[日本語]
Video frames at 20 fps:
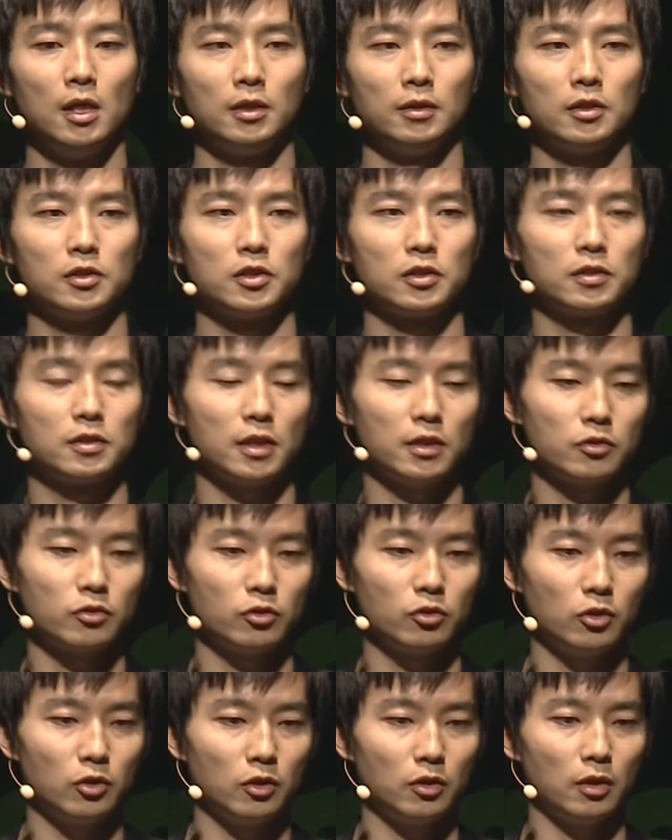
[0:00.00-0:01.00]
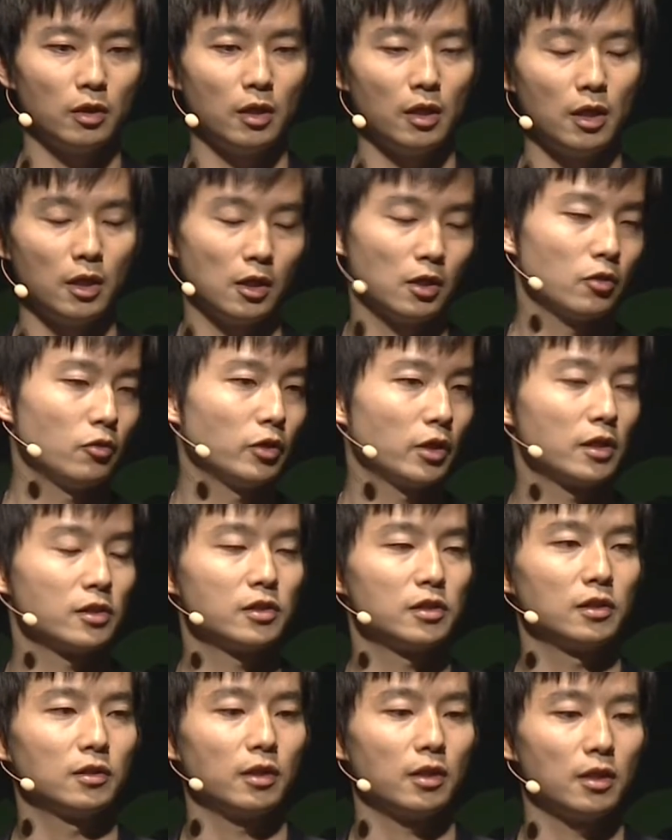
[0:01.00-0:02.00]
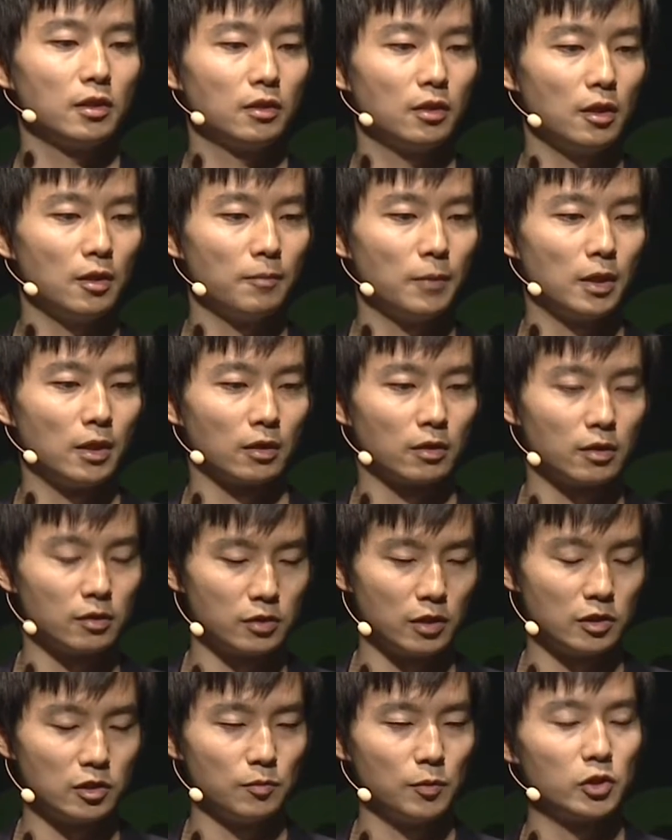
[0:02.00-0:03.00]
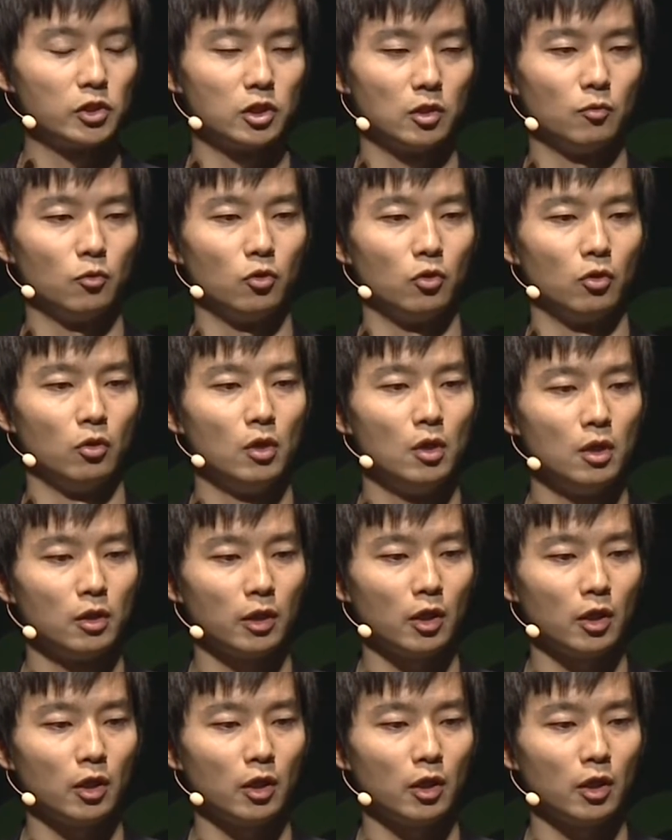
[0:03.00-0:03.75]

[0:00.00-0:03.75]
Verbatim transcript: で実際その営業を行かせていただいてまあ説明しても